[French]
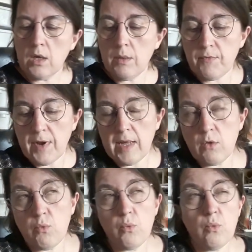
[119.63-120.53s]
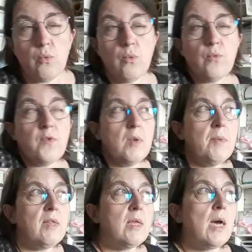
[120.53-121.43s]
il me fallait du film
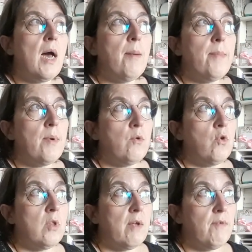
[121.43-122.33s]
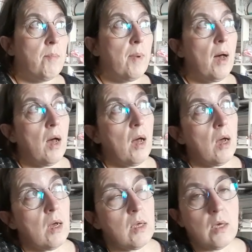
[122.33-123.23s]
étirable. Il n'y en avait
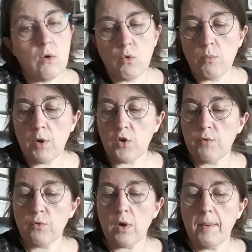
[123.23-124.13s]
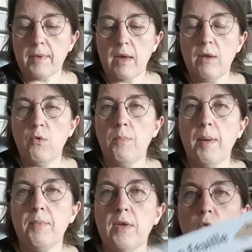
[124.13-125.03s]
pas. Et euh, bah, j'ai vu quand même qu'il y avait le
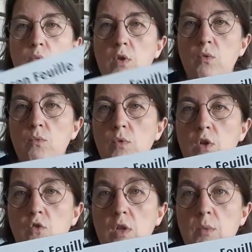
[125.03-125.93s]
papier cuisson. Et j'en